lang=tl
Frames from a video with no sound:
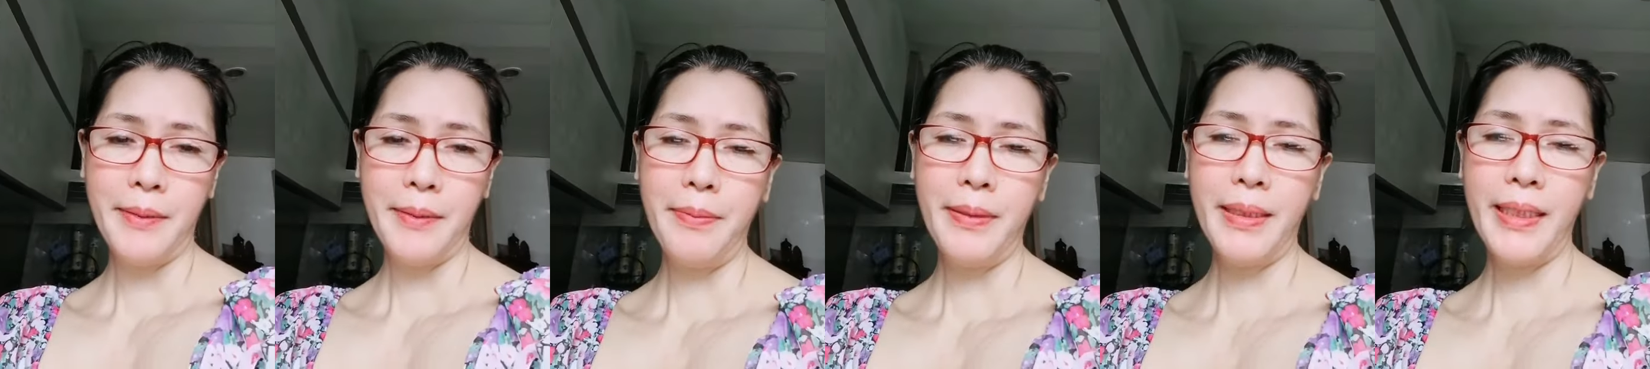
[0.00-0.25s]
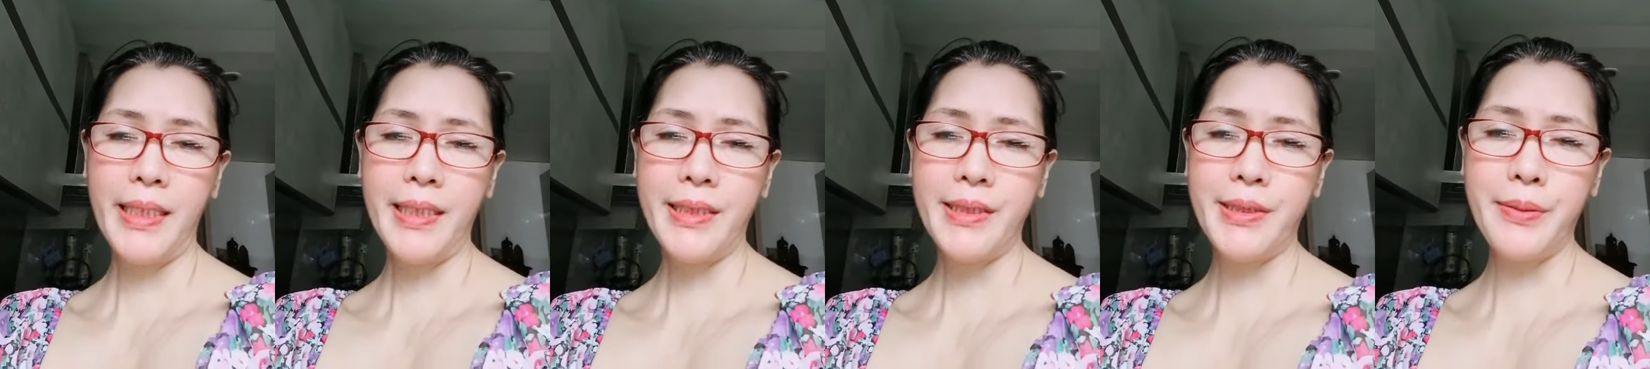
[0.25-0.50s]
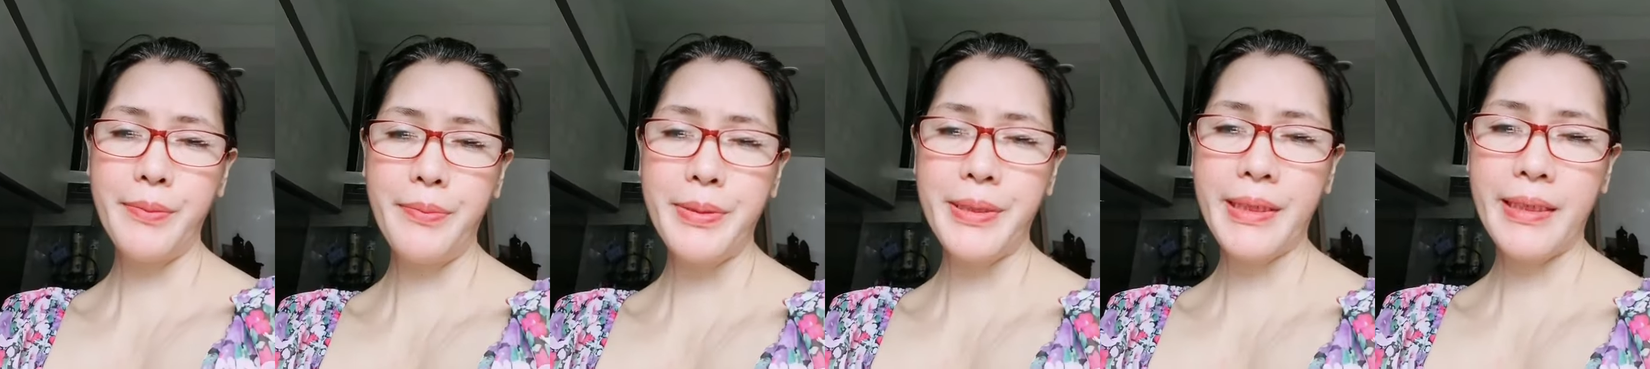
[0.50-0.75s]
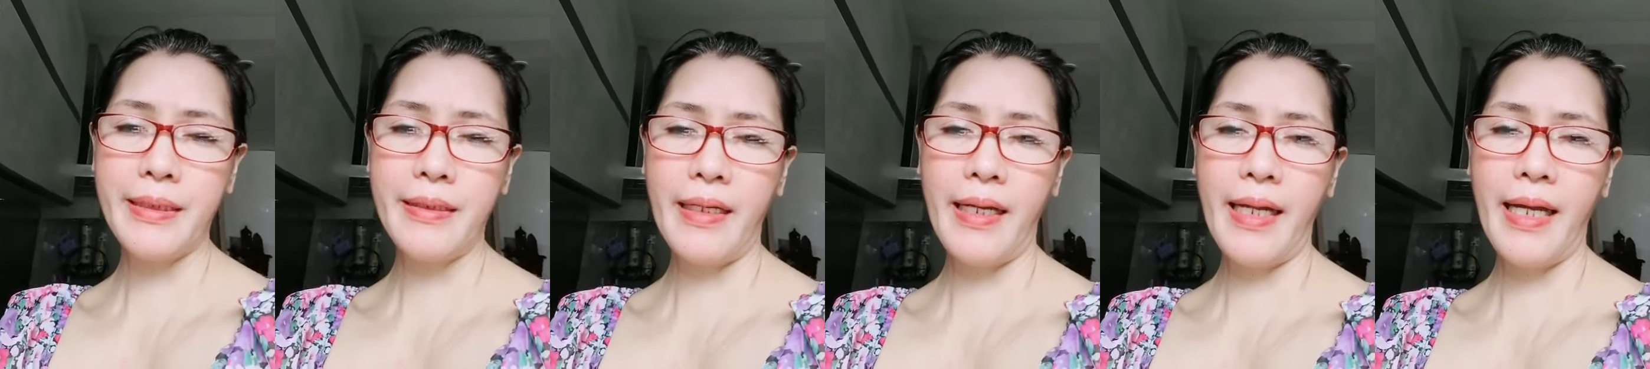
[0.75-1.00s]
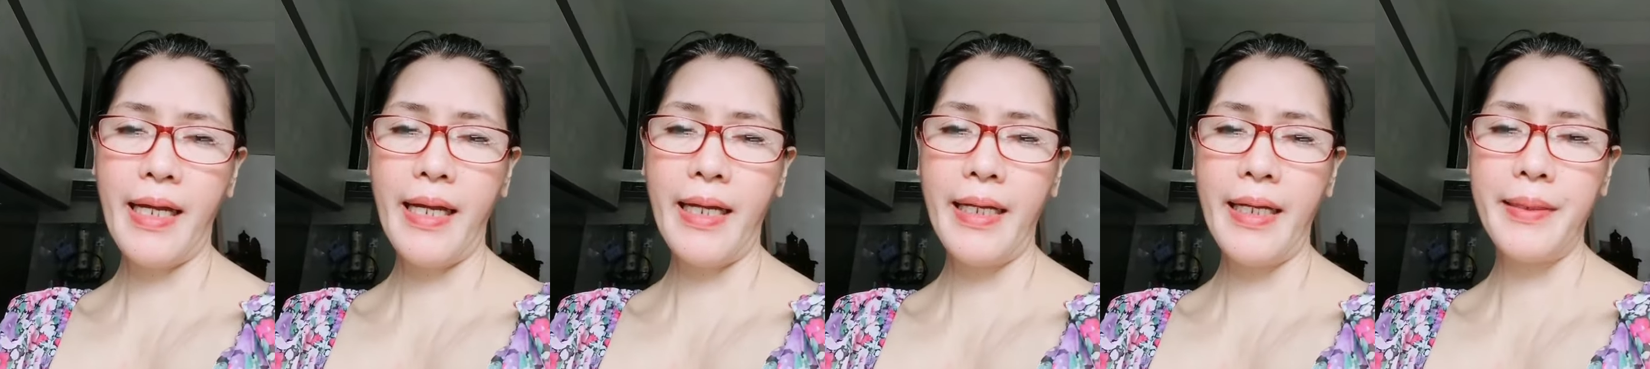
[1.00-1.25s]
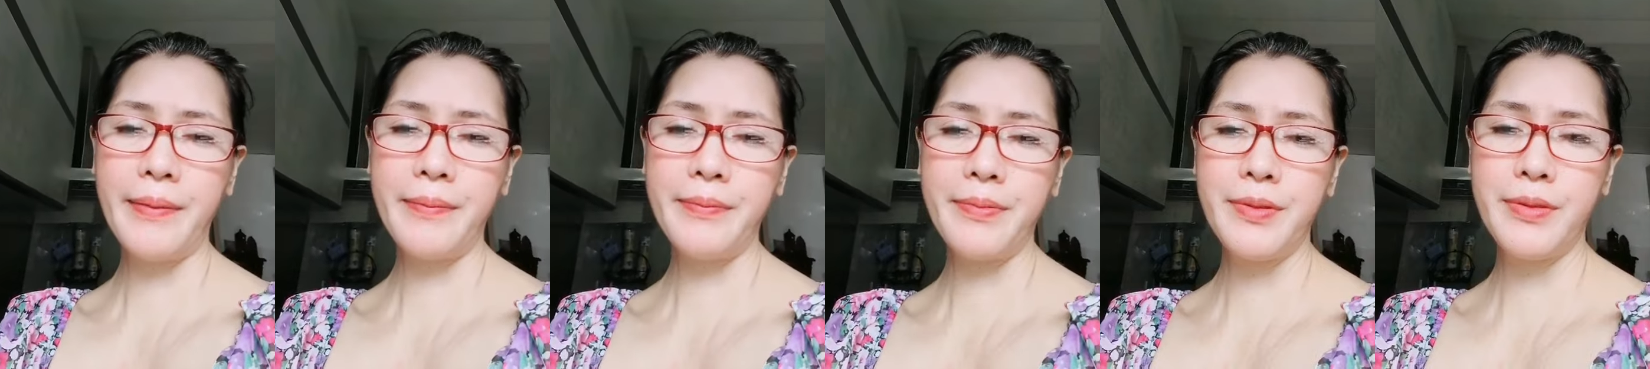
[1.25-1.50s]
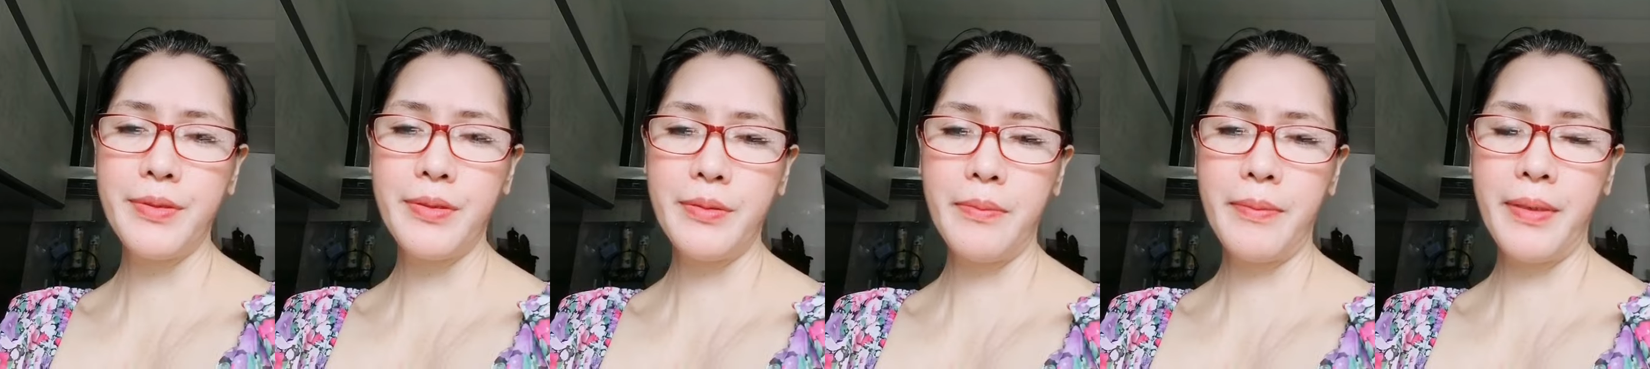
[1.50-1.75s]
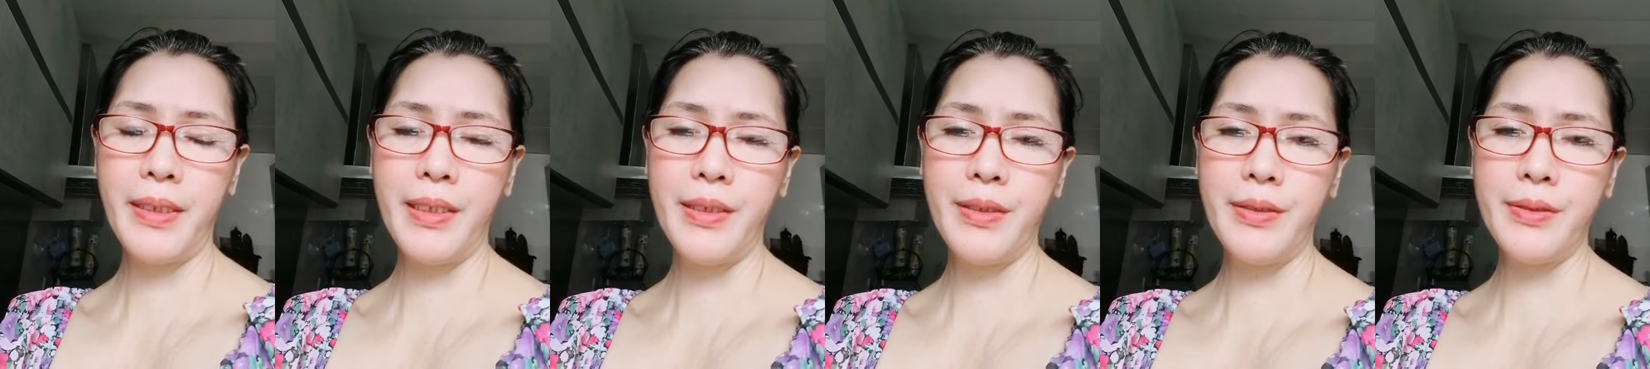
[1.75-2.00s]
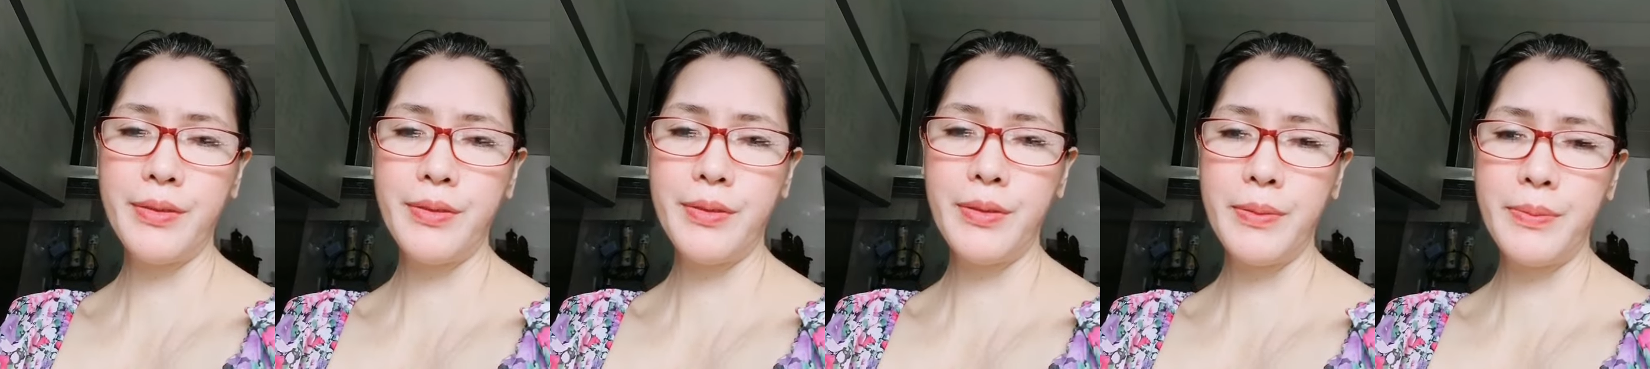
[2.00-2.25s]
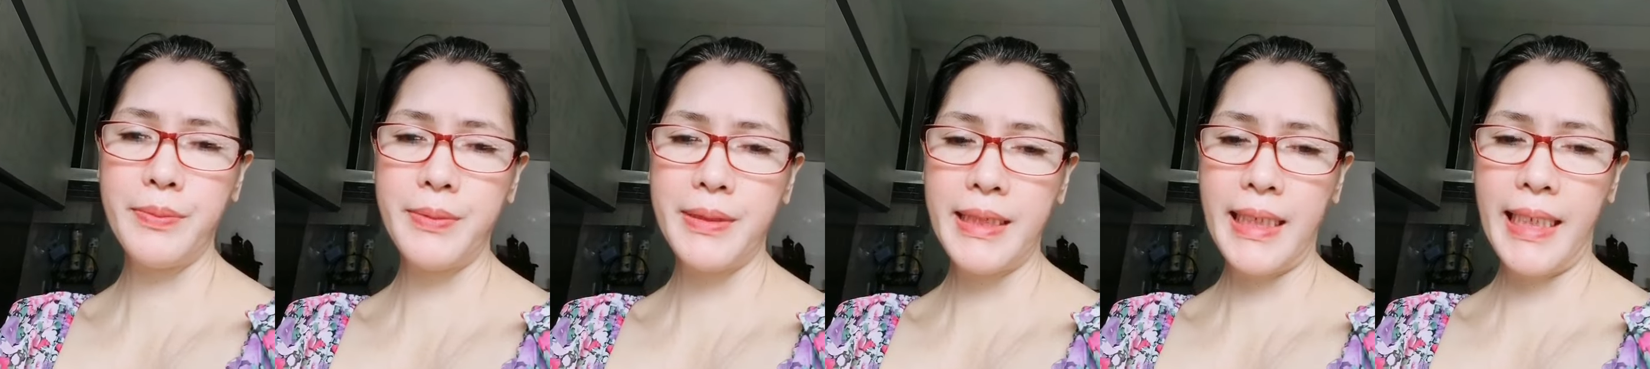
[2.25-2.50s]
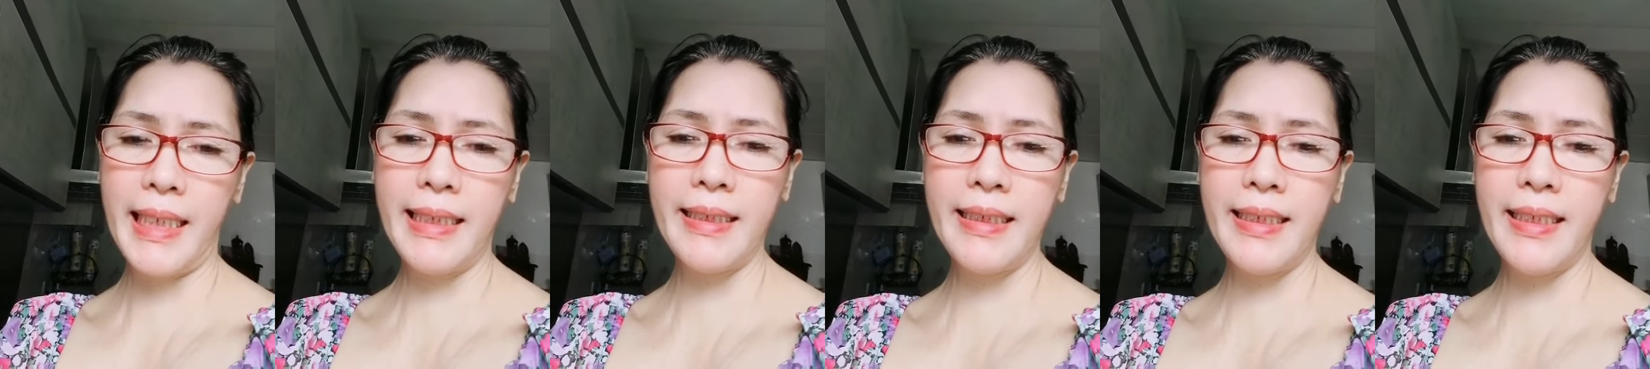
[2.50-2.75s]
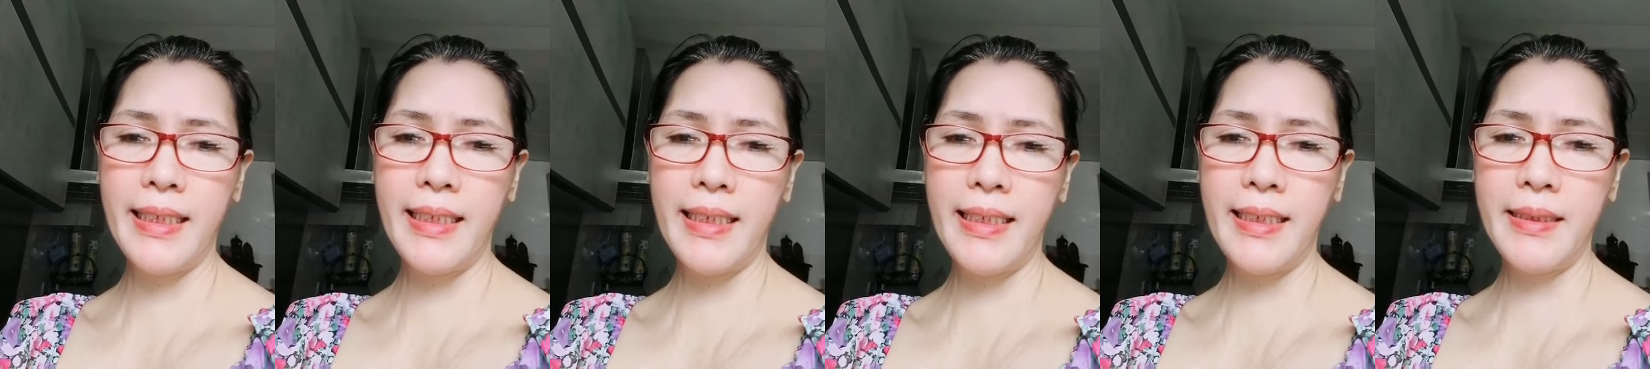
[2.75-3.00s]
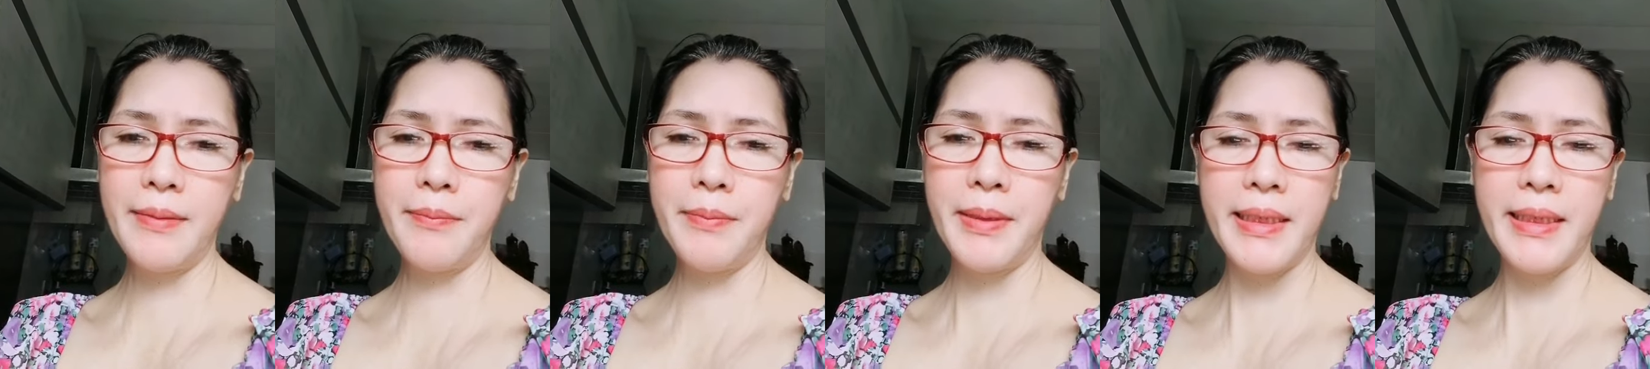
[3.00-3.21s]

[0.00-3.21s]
Please subscribe to my YouTube channel,